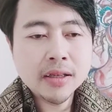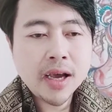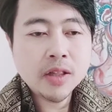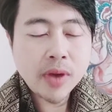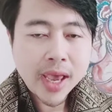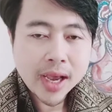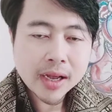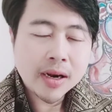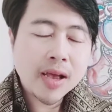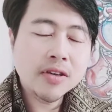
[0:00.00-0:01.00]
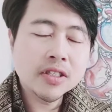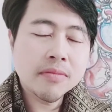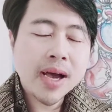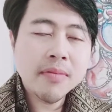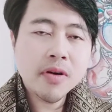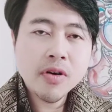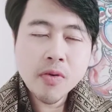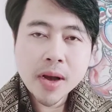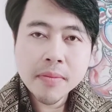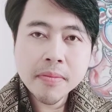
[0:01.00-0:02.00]
ให้ตัวเองไล่ออกจากบ้านเพราะ
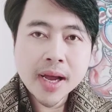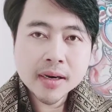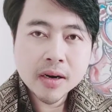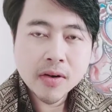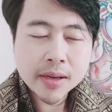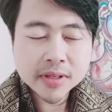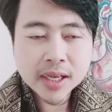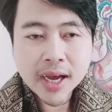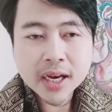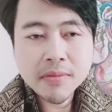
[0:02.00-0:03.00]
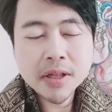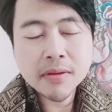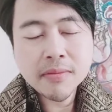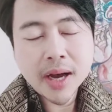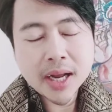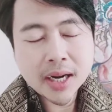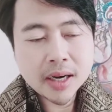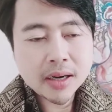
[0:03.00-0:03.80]
ความรักความเสียหายที่มีต่อมานั้น